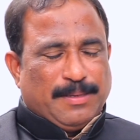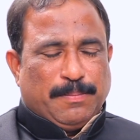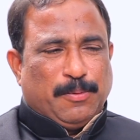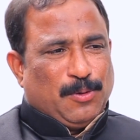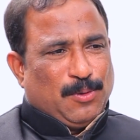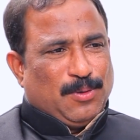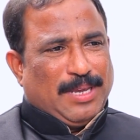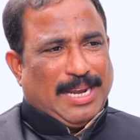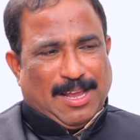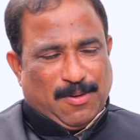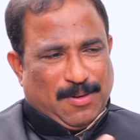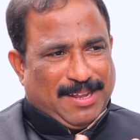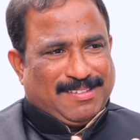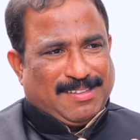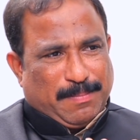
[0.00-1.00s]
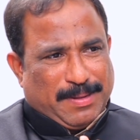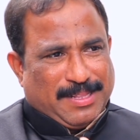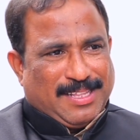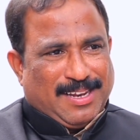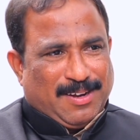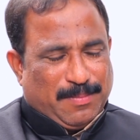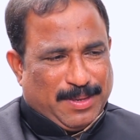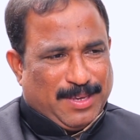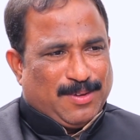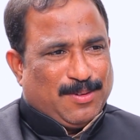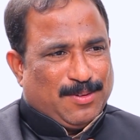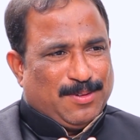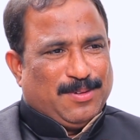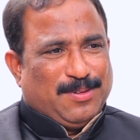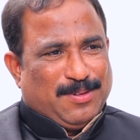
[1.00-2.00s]
ఇప్పుడు ఎలా ఉన్నాయి సంబంధాలు
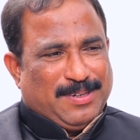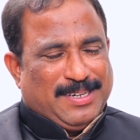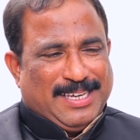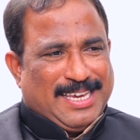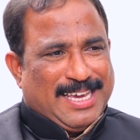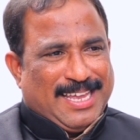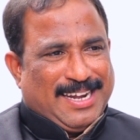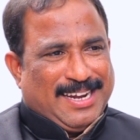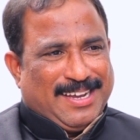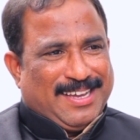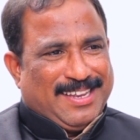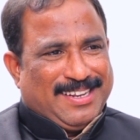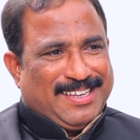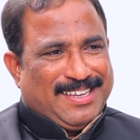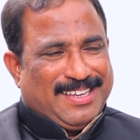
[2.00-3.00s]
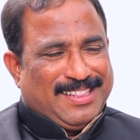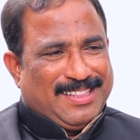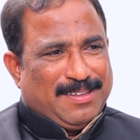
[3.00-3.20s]
మీకు డికేఆర్న గారికి